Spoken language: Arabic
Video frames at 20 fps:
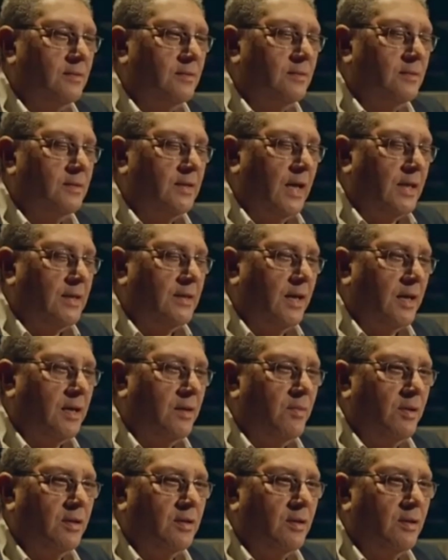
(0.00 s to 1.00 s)
يعني
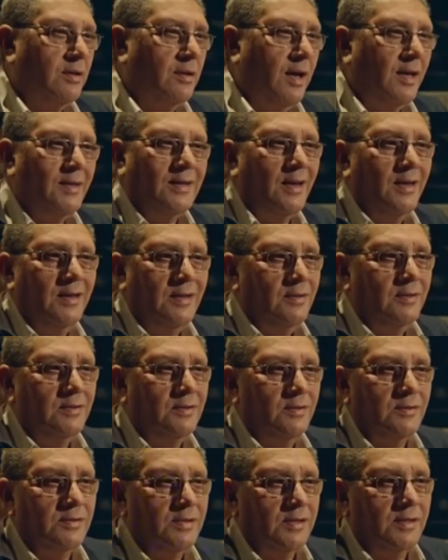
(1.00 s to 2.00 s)
تقريبا قتل
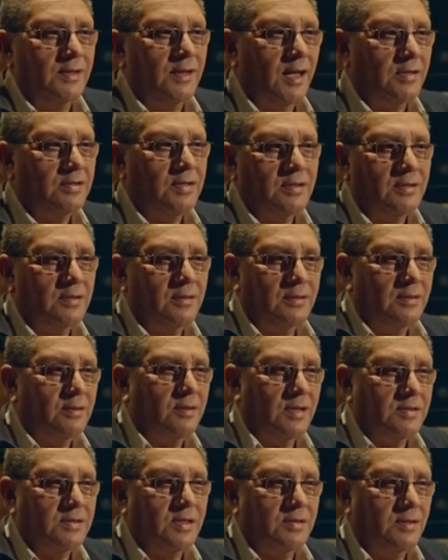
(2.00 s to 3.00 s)
الكاسيت
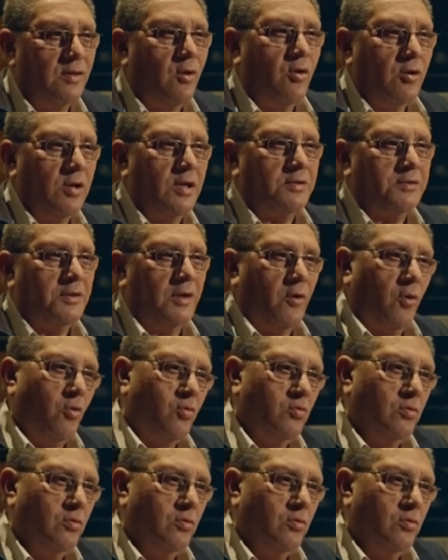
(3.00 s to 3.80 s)
الكاسيت اللي هو اللي اخترعه